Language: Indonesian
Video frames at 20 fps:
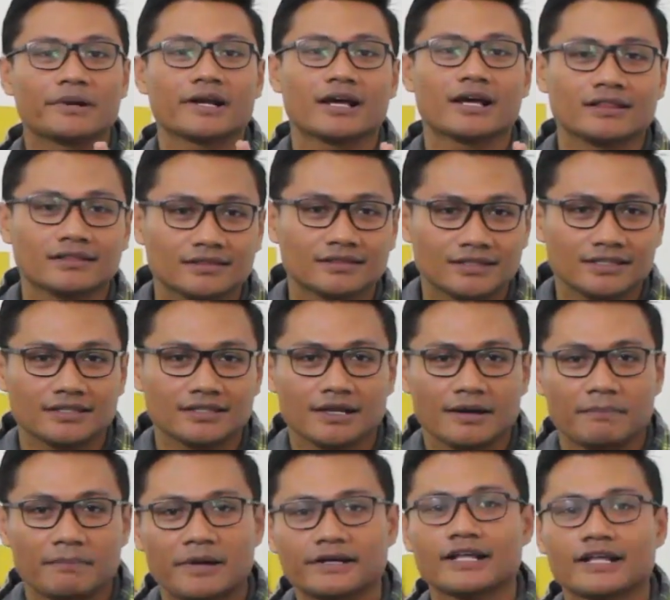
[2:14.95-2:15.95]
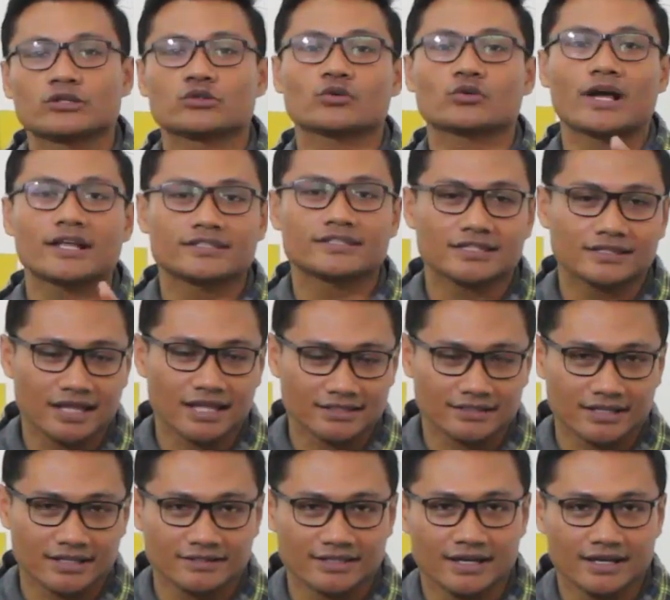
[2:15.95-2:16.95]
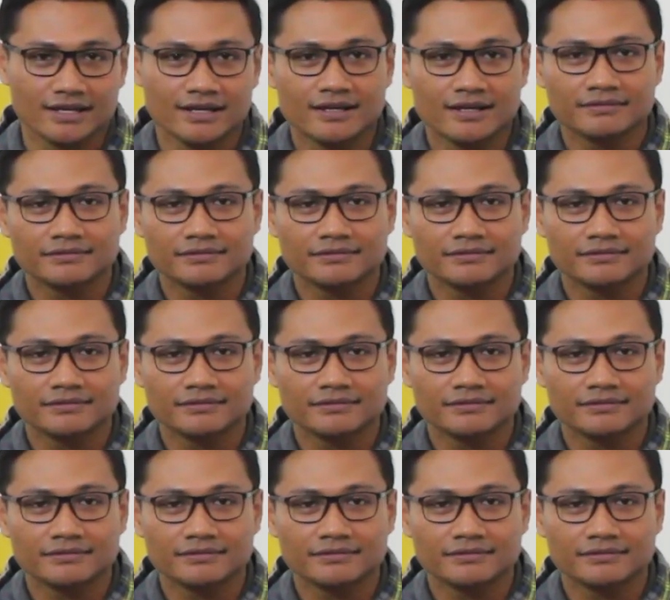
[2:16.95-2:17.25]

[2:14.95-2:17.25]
berhenti pada sukacita saja